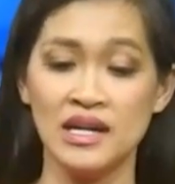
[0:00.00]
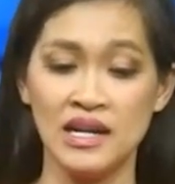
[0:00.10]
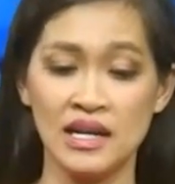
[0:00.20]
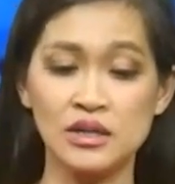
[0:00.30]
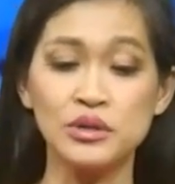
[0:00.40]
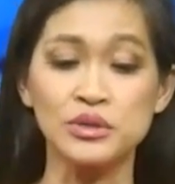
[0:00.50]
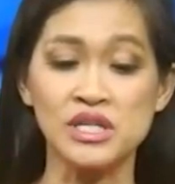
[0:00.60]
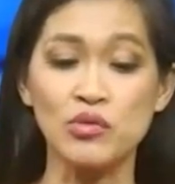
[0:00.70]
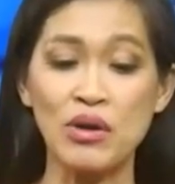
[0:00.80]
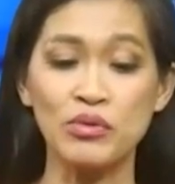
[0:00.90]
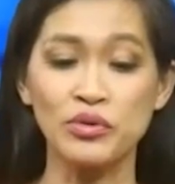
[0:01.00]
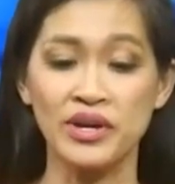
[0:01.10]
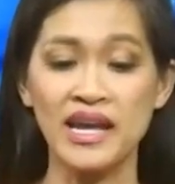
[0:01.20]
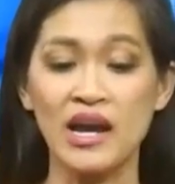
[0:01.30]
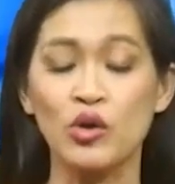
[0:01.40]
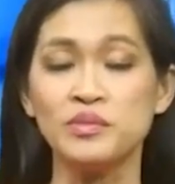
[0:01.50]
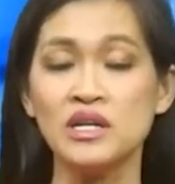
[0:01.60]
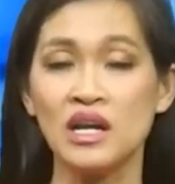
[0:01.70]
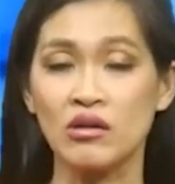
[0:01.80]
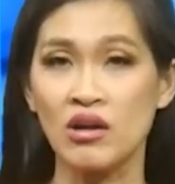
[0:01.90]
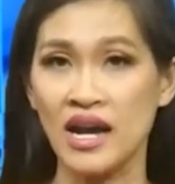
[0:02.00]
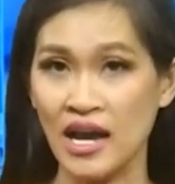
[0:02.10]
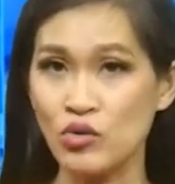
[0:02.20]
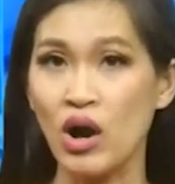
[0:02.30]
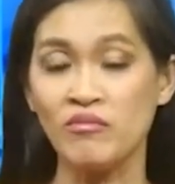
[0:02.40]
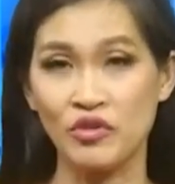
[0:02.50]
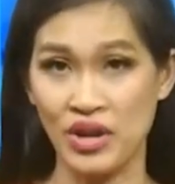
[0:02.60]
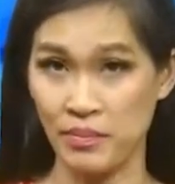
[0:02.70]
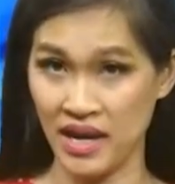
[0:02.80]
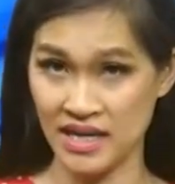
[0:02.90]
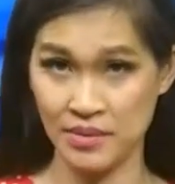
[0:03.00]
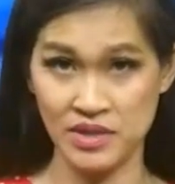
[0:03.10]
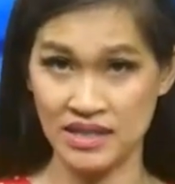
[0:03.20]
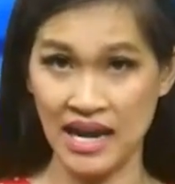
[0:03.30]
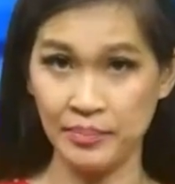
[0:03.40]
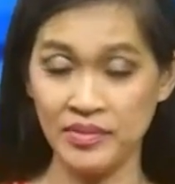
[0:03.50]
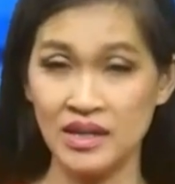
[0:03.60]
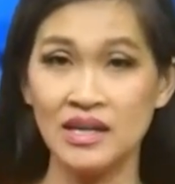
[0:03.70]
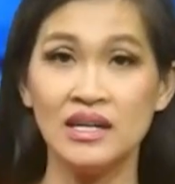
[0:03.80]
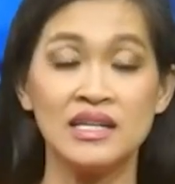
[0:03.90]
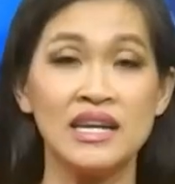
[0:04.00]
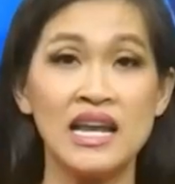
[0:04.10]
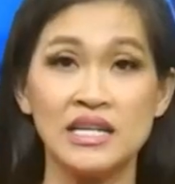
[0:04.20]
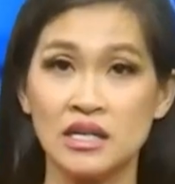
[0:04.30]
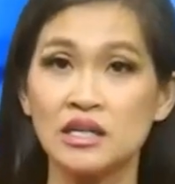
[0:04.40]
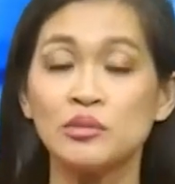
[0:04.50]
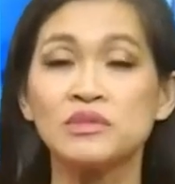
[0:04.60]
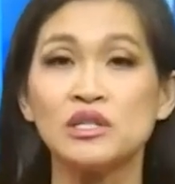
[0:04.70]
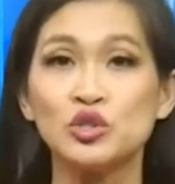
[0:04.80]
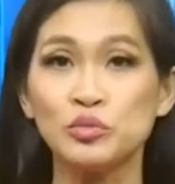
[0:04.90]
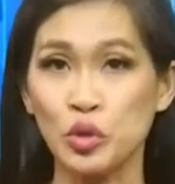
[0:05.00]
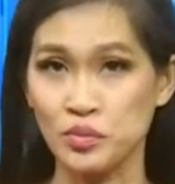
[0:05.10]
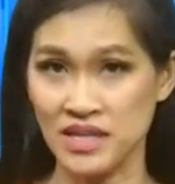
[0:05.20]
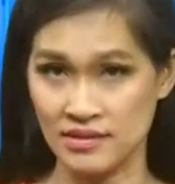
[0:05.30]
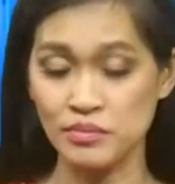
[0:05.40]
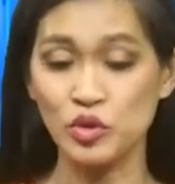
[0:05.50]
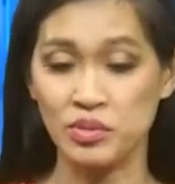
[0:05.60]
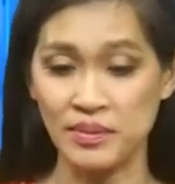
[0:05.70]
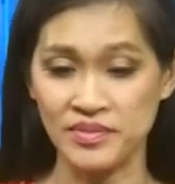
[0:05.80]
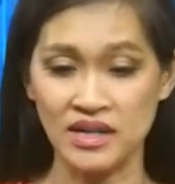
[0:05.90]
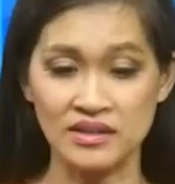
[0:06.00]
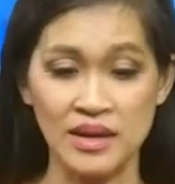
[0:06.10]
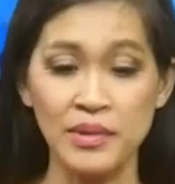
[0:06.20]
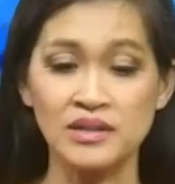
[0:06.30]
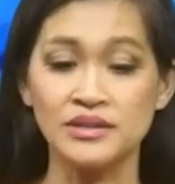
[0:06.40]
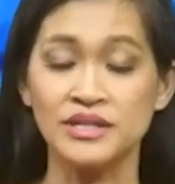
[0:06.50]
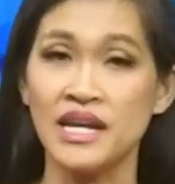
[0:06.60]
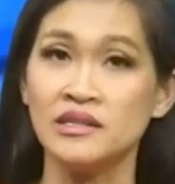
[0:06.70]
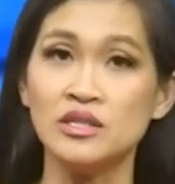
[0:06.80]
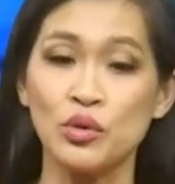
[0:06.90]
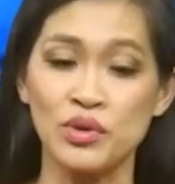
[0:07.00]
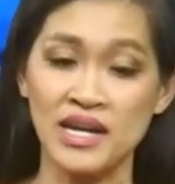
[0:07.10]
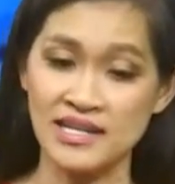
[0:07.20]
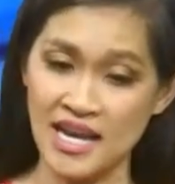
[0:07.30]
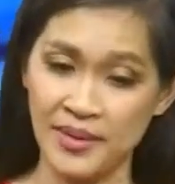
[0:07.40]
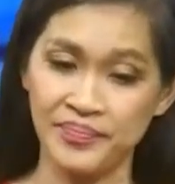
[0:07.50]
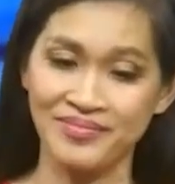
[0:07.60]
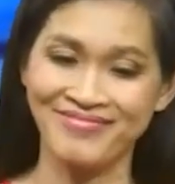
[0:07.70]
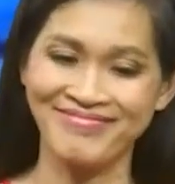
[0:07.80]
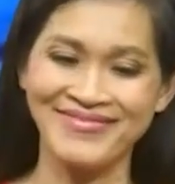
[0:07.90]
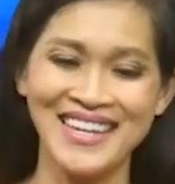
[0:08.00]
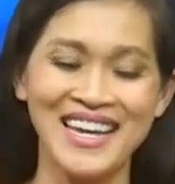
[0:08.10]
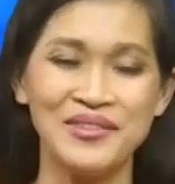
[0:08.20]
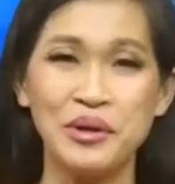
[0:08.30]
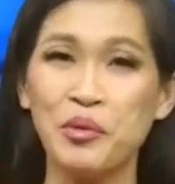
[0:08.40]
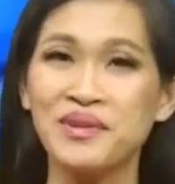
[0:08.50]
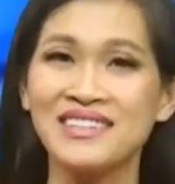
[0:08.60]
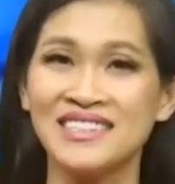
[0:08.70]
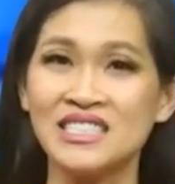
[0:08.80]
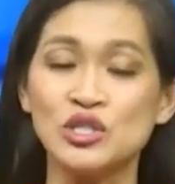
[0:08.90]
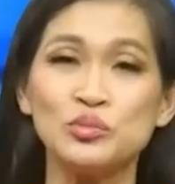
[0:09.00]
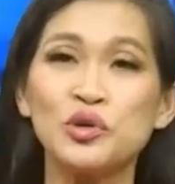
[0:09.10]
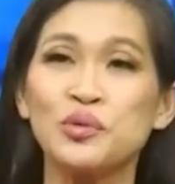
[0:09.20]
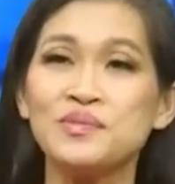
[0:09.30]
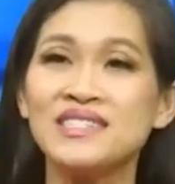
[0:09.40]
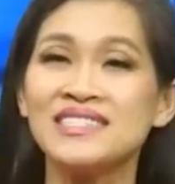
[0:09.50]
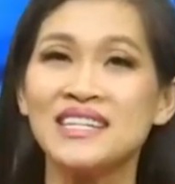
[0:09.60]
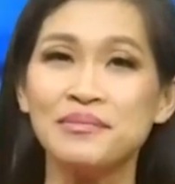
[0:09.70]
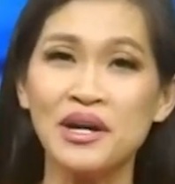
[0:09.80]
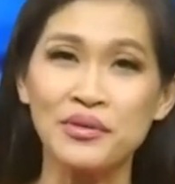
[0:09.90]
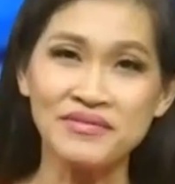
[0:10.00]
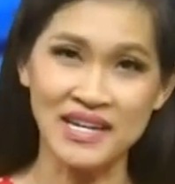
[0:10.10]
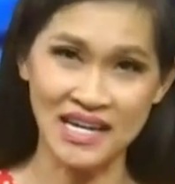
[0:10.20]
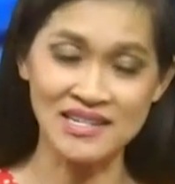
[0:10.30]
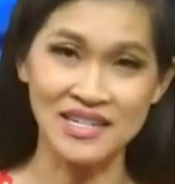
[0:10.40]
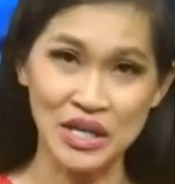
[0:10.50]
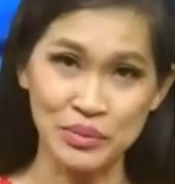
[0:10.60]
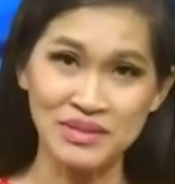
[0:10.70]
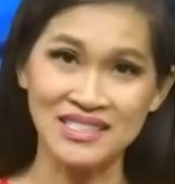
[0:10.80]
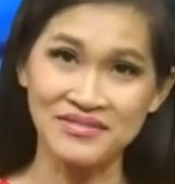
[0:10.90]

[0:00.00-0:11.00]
là cựu sĩ quan quân đội Nga, cũng như là con gái của ông vào năm 2018. Thì đây là những cái thông tin chúng tôi cũng sẽ tiếp tục cập nhật để mà gửi đến cho quý khán giả. Và một lần nữa thì chúng tôi cũng xin kính mời quý vị hãy giữ hệ thống thông tin